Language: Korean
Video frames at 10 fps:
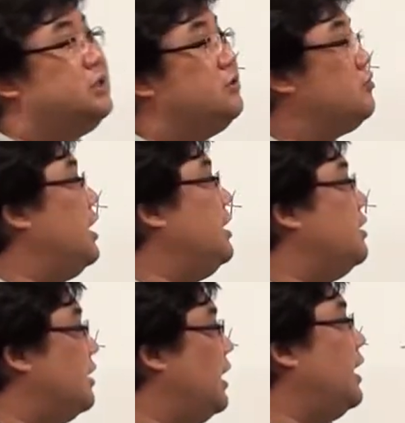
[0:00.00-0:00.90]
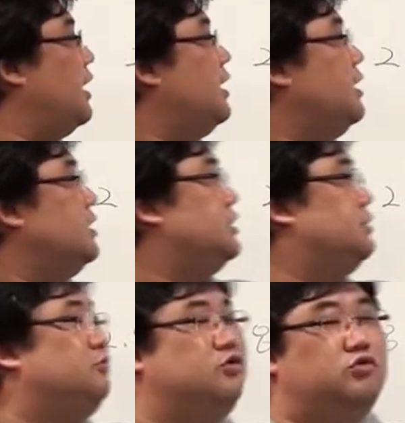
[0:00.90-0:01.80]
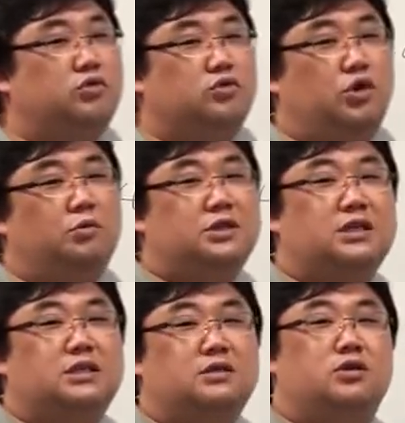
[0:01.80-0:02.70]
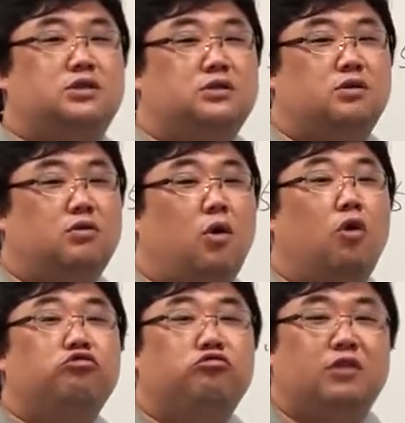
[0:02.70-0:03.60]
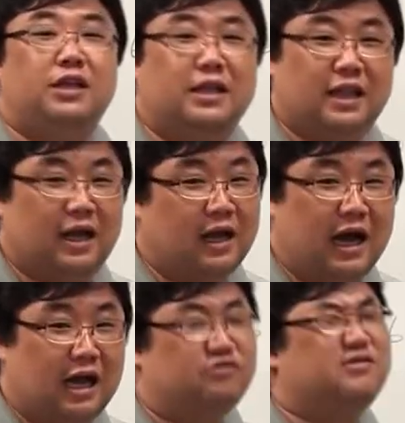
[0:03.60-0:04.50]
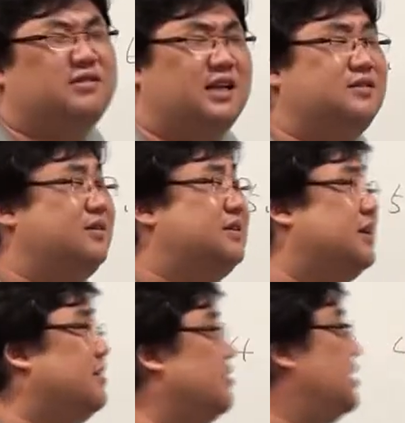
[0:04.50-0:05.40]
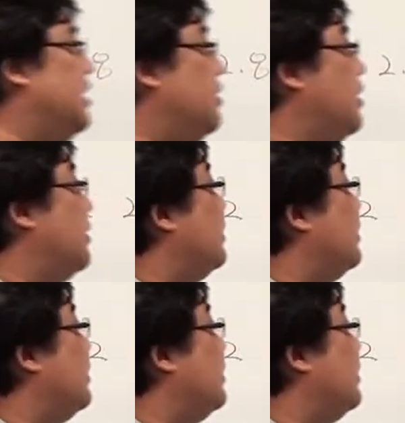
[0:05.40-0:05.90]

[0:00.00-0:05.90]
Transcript: 찍을 수가 있는데, 16으로 조이면 사진은 전체적으로 어둡게 된다. 아주 극단적인 예를 들어드린 거예요.